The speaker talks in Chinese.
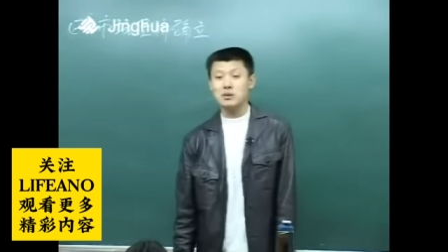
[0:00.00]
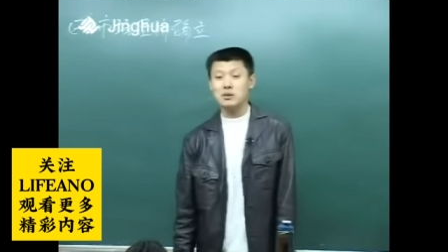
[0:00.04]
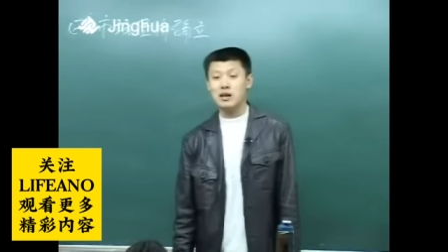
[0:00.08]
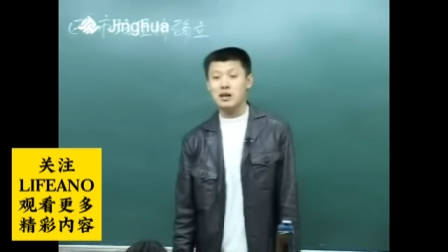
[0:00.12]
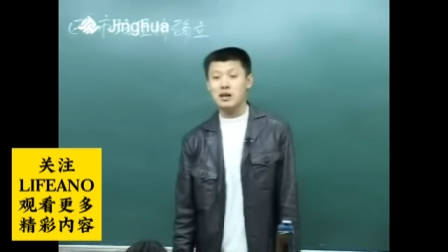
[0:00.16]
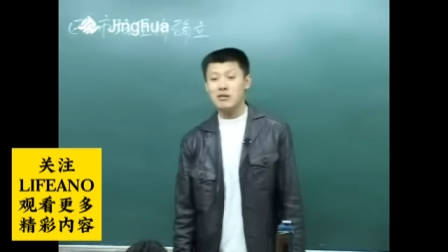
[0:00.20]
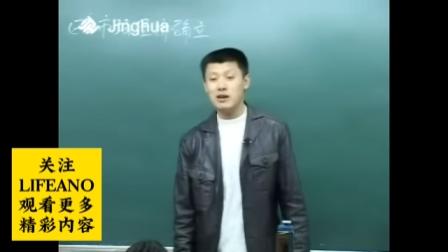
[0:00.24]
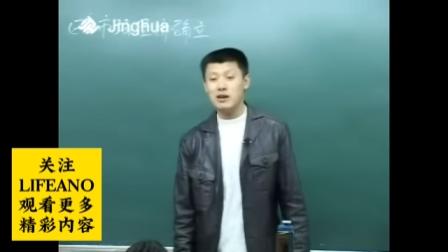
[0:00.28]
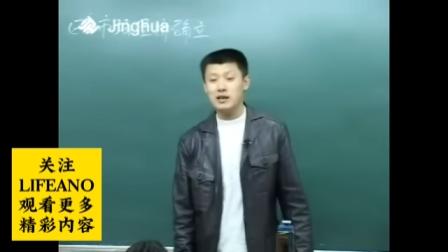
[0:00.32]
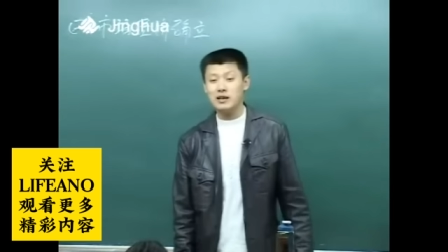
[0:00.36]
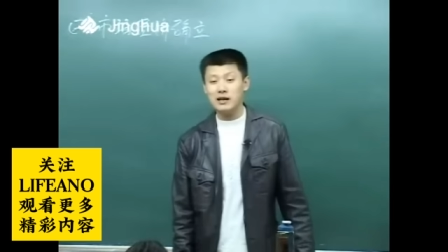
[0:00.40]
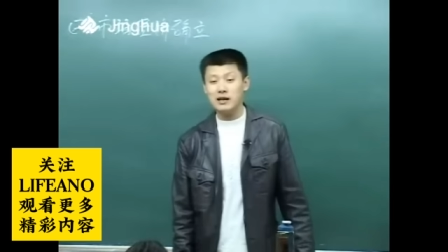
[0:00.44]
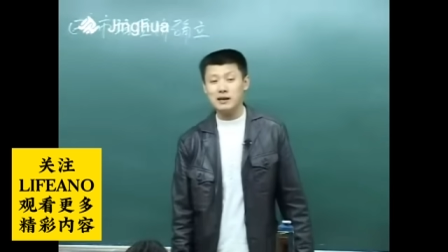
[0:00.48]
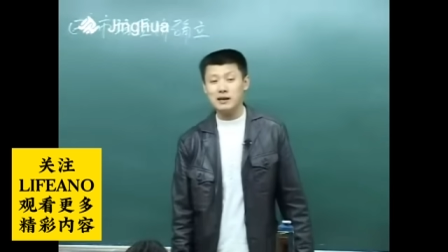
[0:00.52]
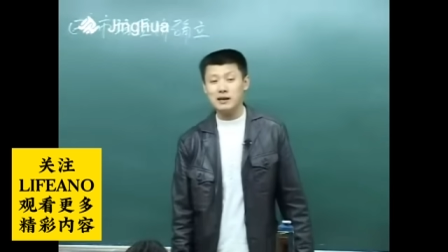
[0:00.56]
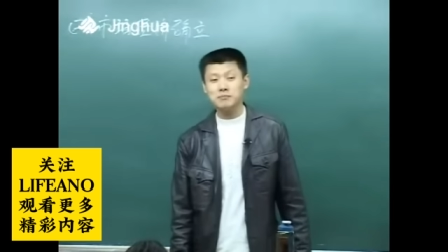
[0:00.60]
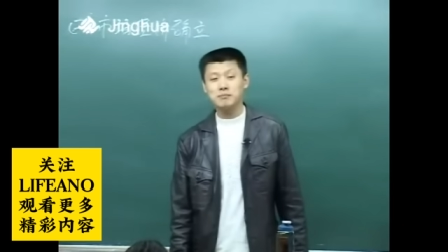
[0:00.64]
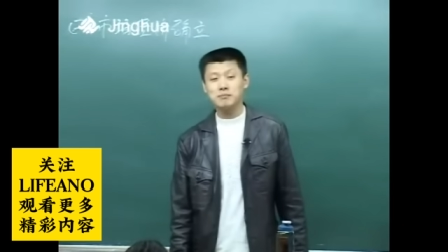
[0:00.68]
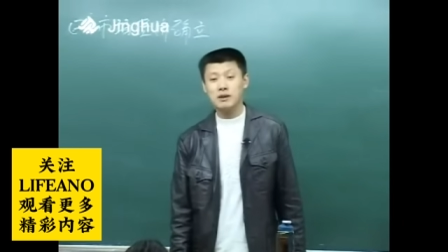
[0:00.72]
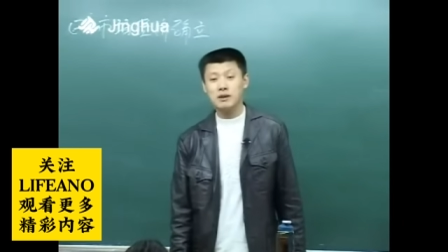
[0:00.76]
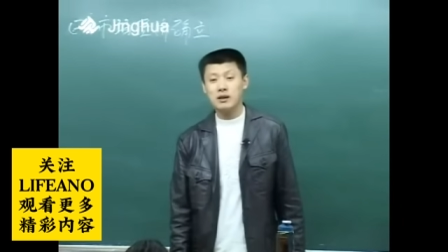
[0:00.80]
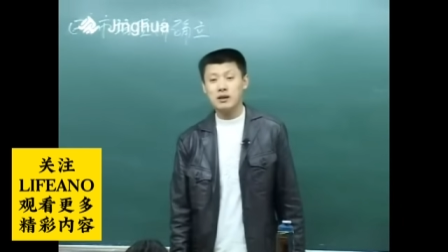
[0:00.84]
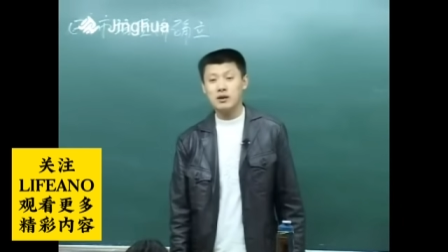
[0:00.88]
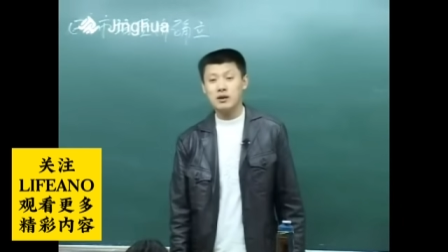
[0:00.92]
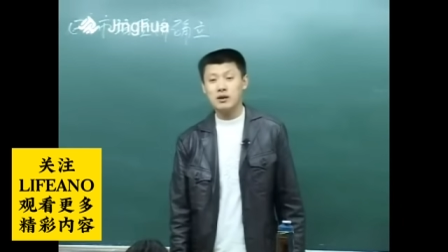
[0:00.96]
们单位的
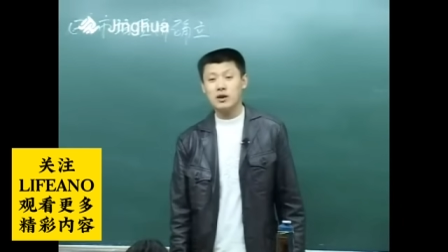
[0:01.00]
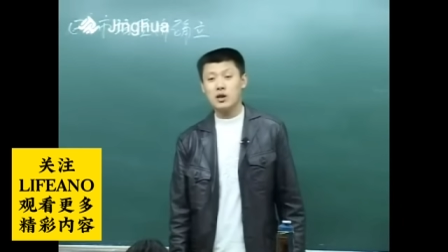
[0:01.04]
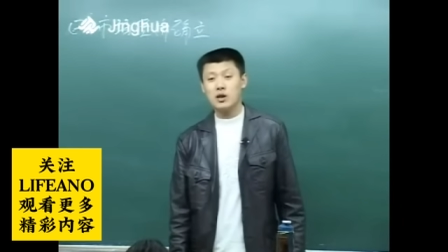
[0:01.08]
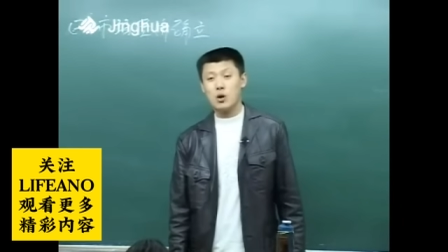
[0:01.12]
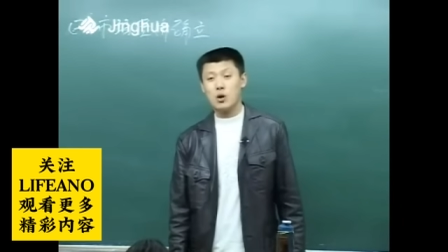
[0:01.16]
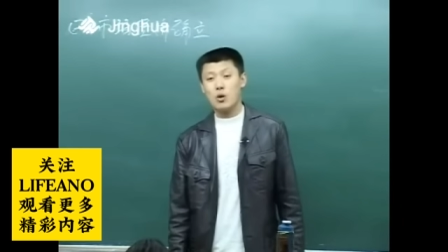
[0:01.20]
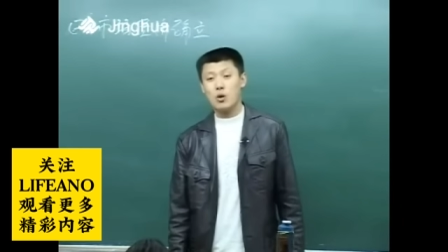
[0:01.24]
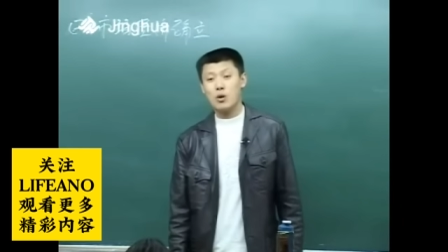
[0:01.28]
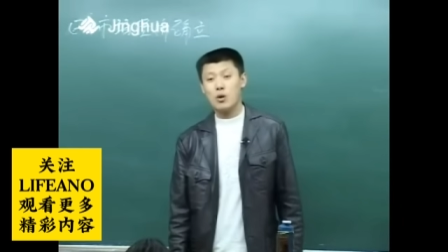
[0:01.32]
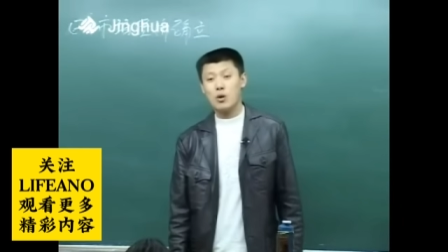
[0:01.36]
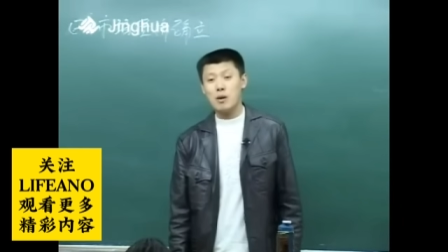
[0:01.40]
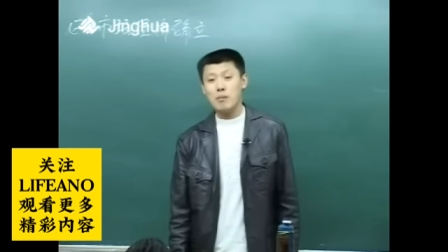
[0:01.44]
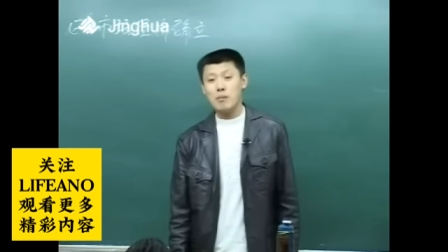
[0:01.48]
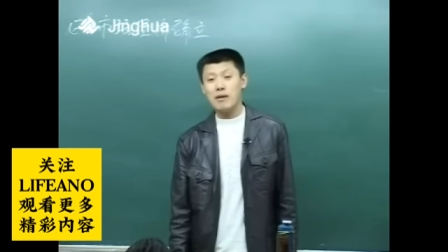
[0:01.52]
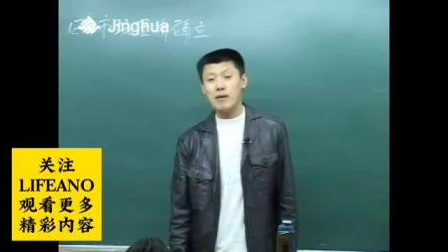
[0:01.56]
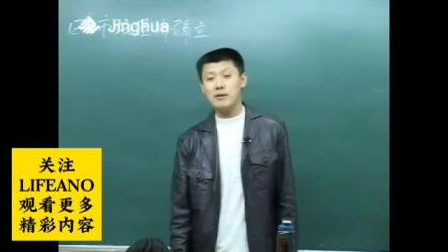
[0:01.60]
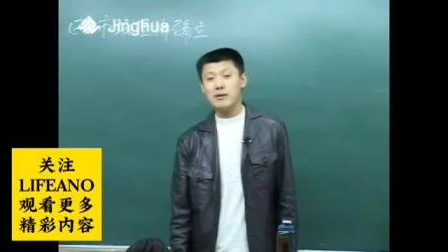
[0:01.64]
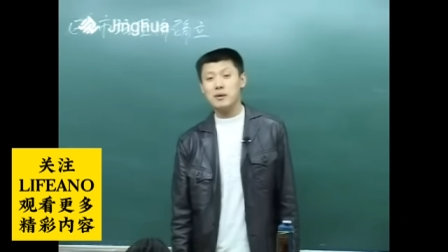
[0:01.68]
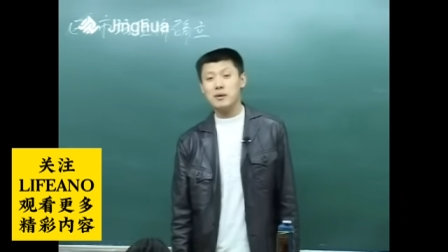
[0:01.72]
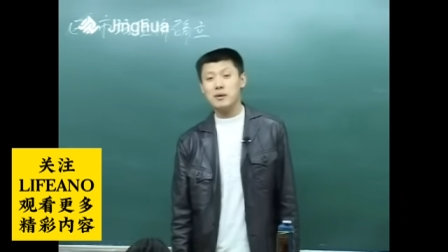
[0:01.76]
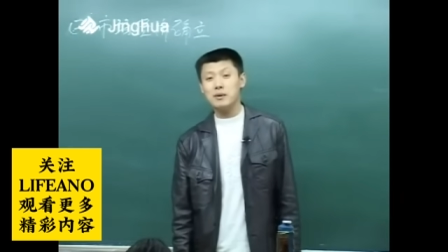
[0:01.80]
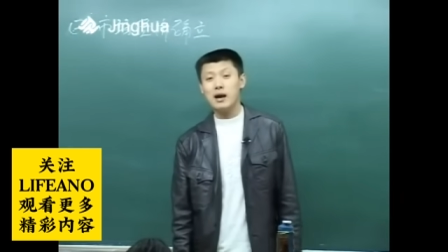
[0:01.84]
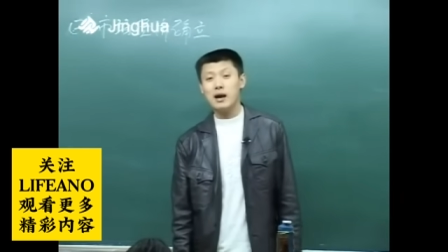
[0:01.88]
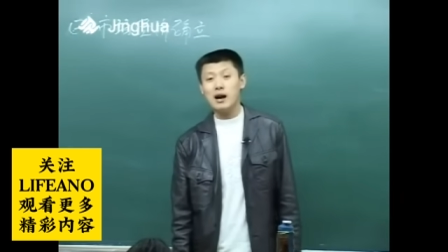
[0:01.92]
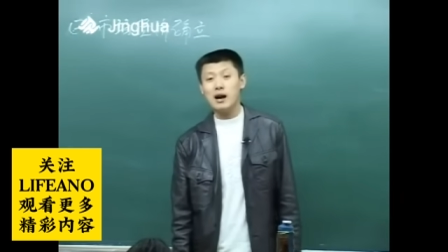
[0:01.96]
幼儿园办的
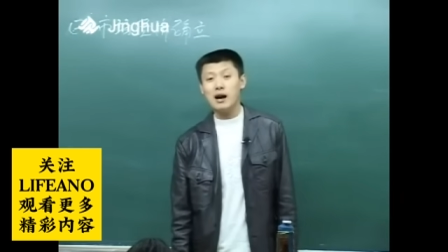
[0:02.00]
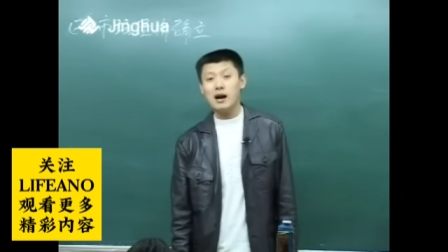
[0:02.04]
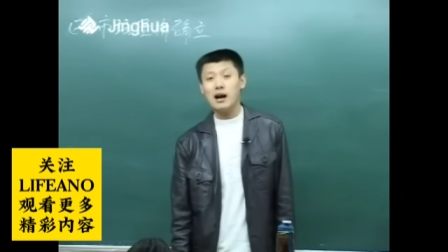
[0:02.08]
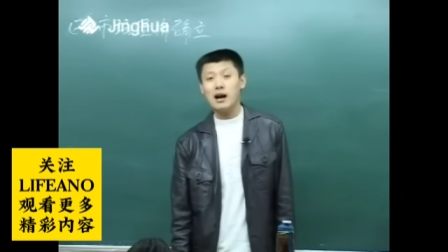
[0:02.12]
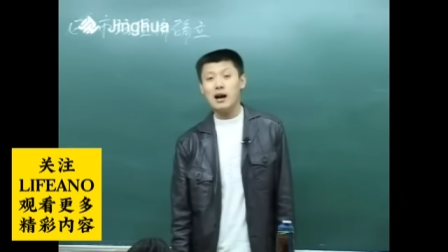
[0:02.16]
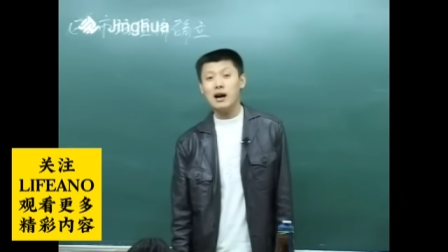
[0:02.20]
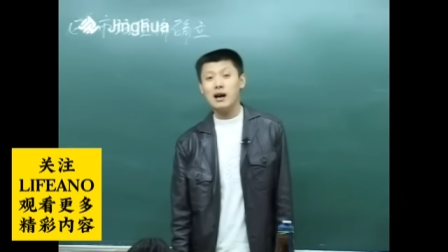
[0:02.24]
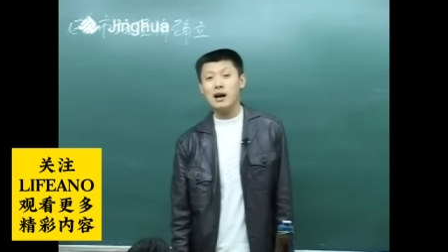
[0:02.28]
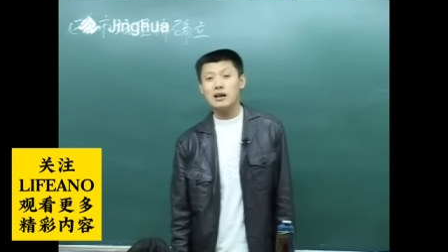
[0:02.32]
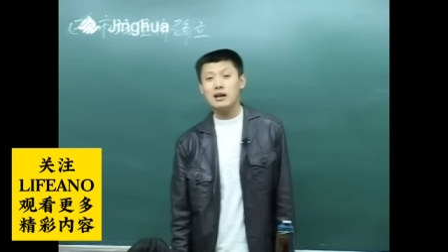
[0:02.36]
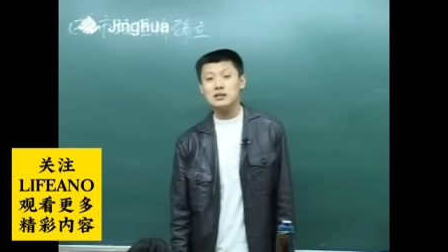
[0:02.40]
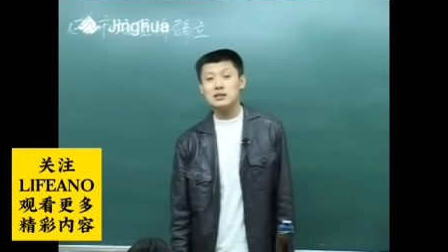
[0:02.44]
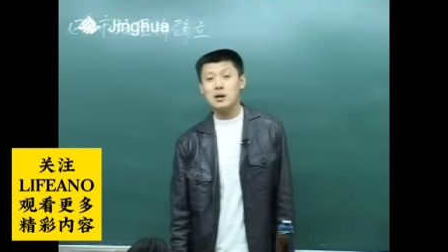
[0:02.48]
怎么样啊，